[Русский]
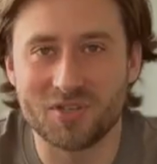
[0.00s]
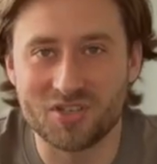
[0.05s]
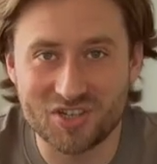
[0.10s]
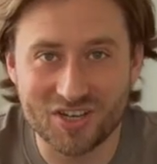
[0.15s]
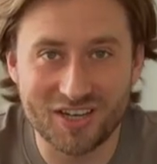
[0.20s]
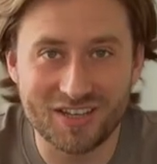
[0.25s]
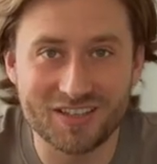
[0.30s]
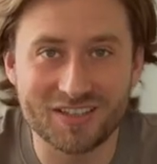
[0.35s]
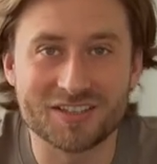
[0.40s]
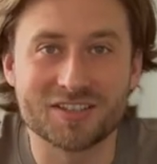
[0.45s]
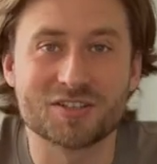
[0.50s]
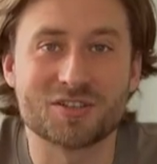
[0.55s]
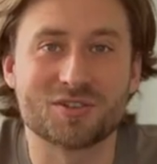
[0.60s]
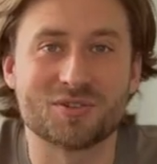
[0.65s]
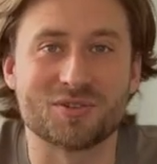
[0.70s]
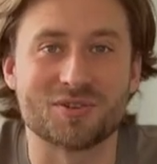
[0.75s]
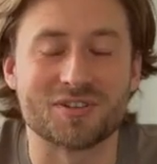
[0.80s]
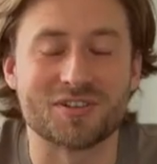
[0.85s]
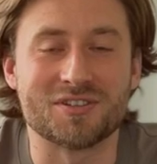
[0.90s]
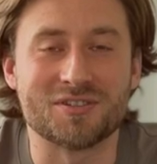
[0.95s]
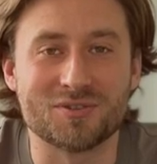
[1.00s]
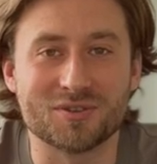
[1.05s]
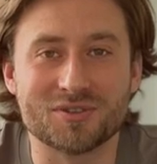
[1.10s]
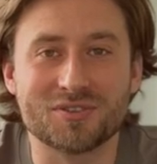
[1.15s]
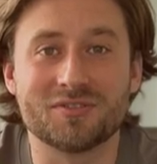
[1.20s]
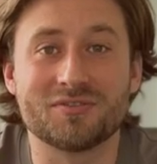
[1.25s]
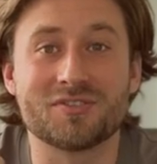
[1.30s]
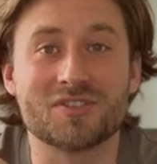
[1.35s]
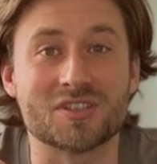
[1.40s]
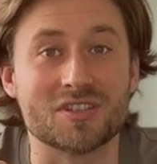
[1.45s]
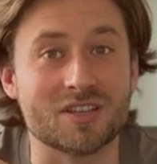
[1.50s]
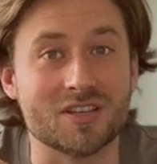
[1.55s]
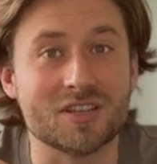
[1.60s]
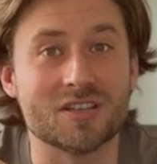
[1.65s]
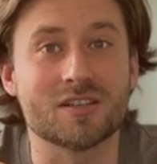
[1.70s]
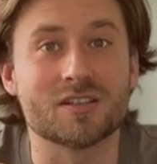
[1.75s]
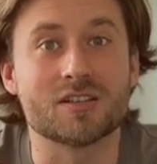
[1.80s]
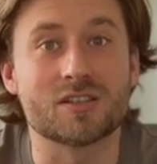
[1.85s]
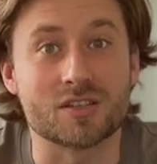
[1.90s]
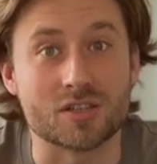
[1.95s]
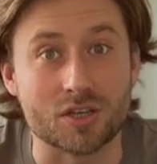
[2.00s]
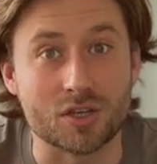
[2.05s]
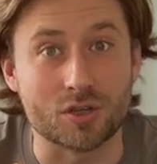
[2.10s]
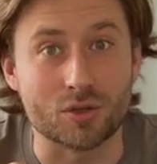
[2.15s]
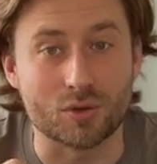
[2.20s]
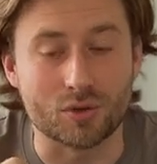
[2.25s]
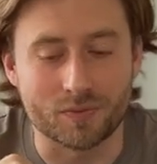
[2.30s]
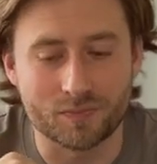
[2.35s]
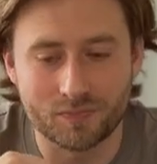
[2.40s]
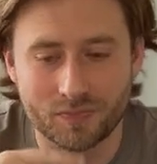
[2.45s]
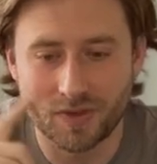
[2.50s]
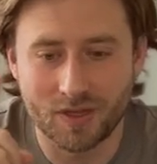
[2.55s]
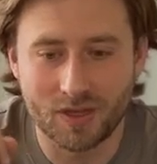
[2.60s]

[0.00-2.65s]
Печально, что растет в цене сырье.